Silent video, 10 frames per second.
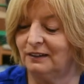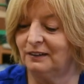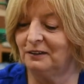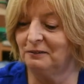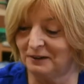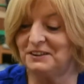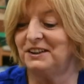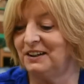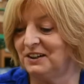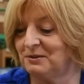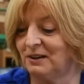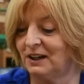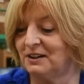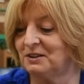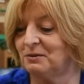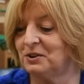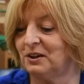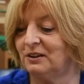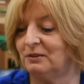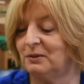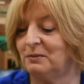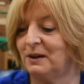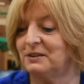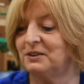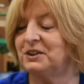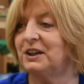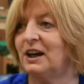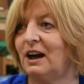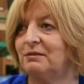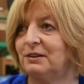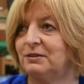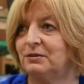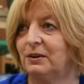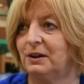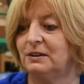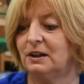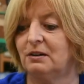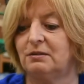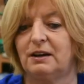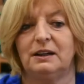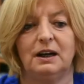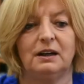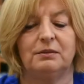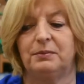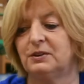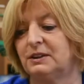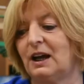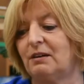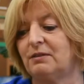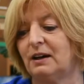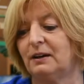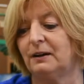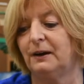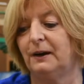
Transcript: e, właśnie niesłychanie złożony, był bardzo ciekawy w swoich zachowaniach, postawach.